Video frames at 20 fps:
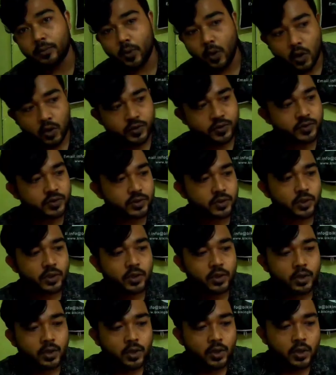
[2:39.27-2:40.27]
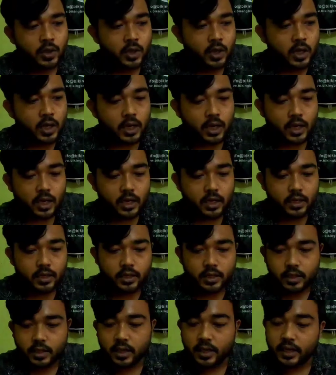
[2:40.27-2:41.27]
বক্স আর
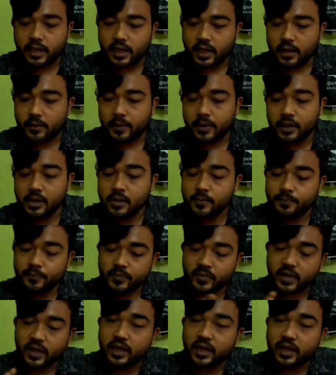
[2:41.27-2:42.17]
এটা ক্যামেরা